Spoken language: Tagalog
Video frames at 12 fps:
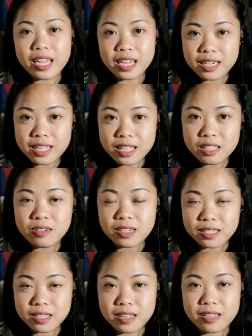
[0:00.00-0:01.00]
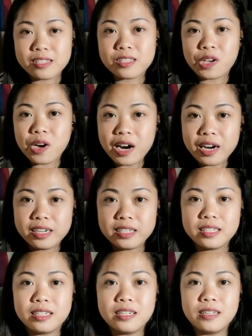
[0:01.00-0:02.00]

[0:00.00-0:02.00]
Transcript: Alien Residence Card.